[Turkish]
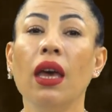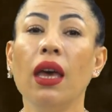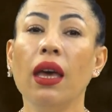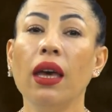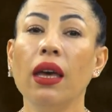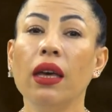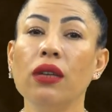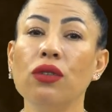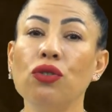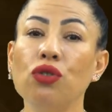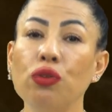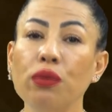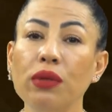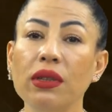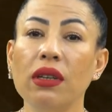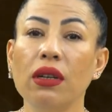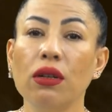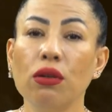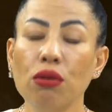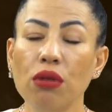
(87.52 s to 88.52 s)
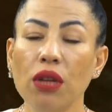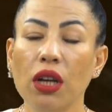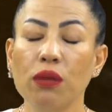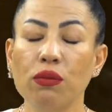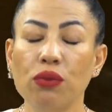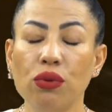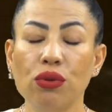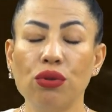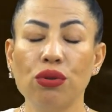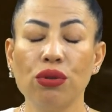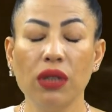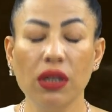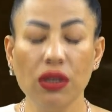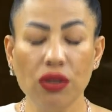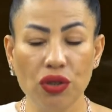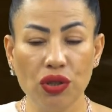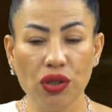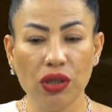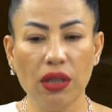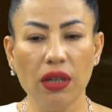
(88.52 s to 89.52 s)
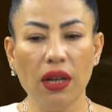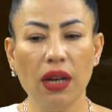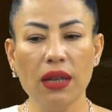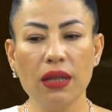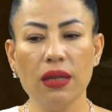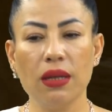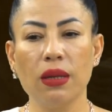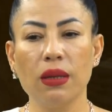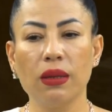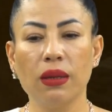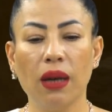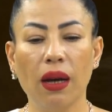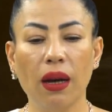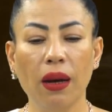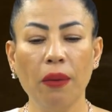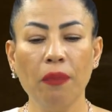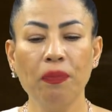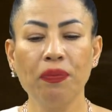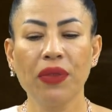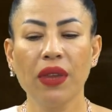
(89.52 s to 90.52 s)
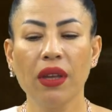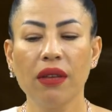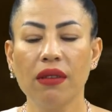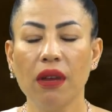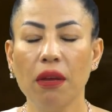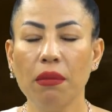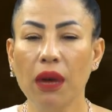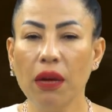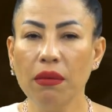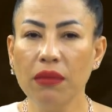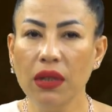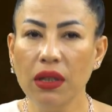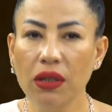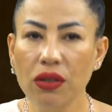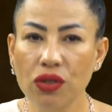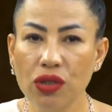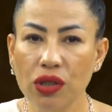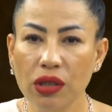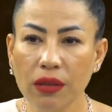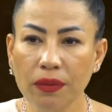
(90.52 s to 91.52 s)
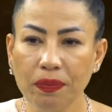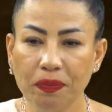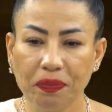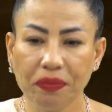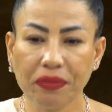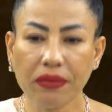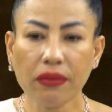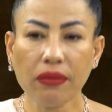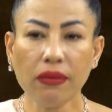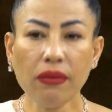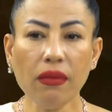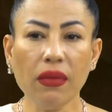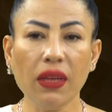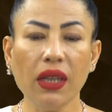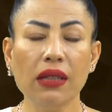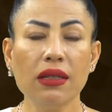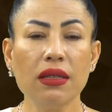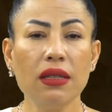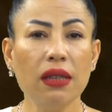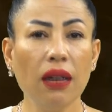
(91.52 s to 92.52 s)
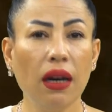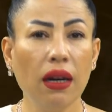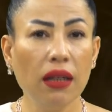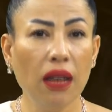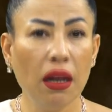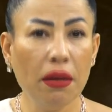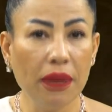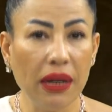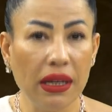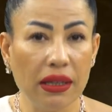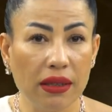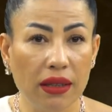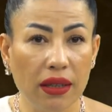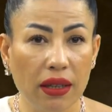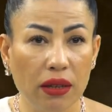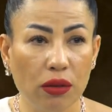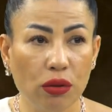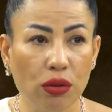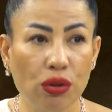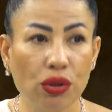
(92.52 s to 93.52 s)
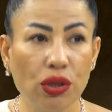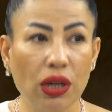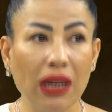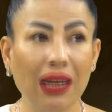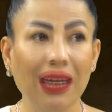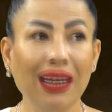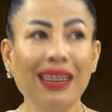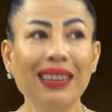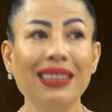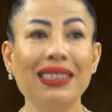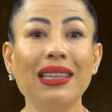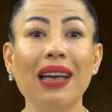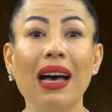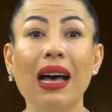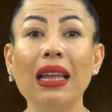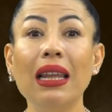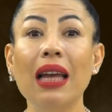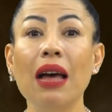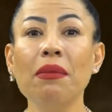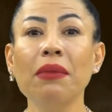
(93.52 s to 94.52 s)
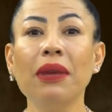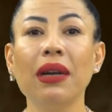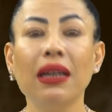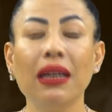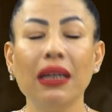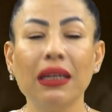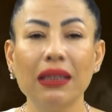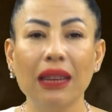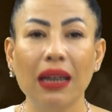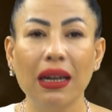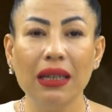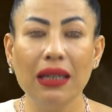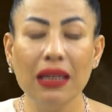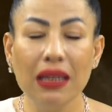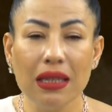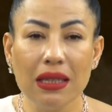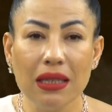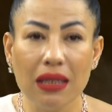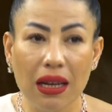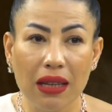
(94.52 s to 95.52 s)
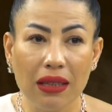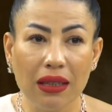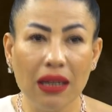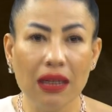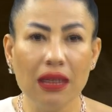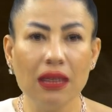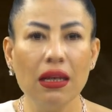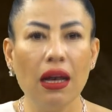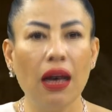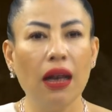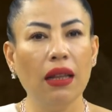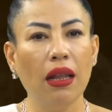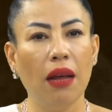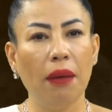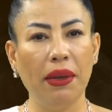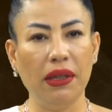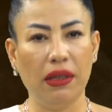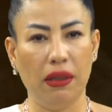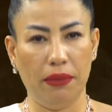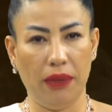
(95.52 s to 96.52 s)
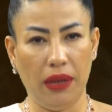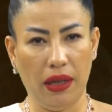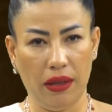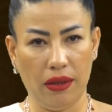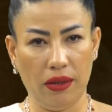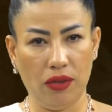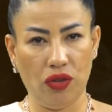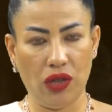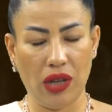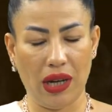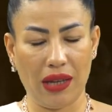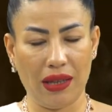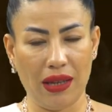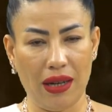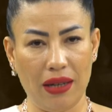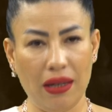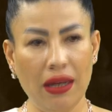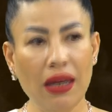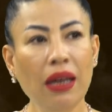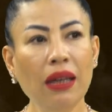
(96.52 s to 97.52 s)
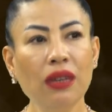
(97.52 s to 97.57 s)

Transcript: E, Jüpiter'in oğlak burcu geçişi aslında tamamlayıcı, sağlam etkiler olacak. Sağlam karakterli insanlar sağlam adımlar atacaklar.